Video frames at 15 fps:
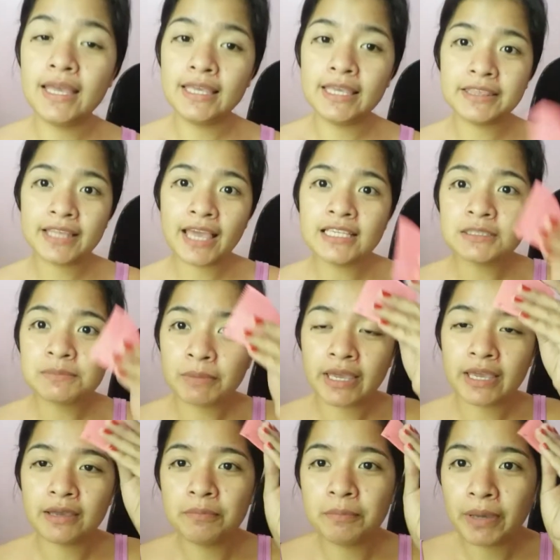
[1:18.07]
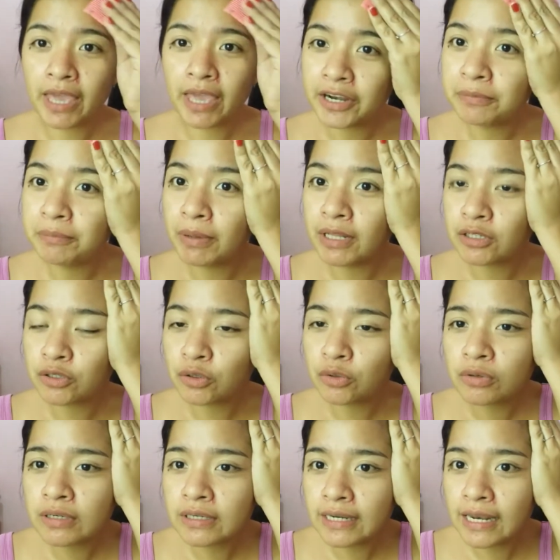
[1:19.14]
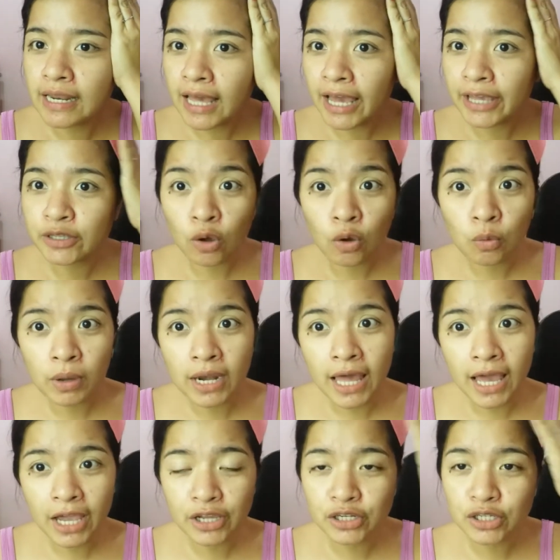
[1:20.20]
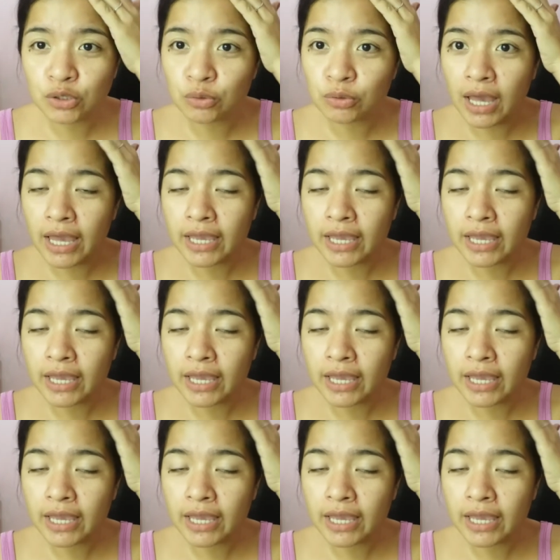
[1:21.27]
Yan guys, mag-hair mag, mag lang kayo kung wala kayo nito